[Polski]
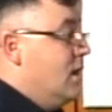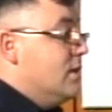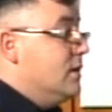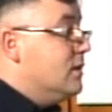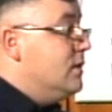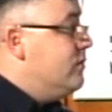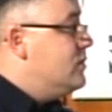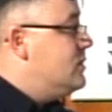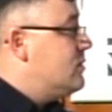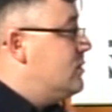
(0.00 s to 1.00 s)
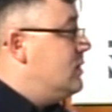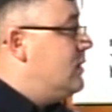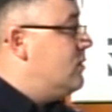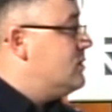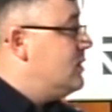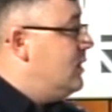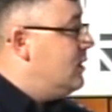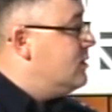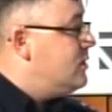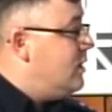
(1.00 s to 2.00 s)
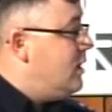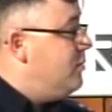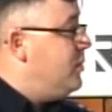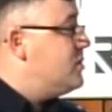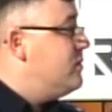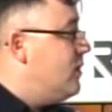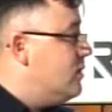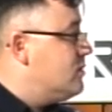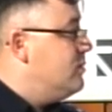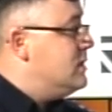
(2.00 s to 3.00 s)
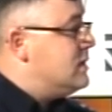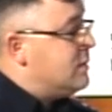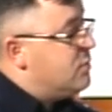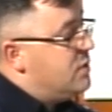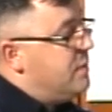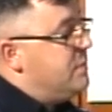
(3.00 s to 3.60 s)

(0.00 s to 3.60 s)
nikt nie widzi, co się na drodze dzieje i piesi wchodzą między samochodami na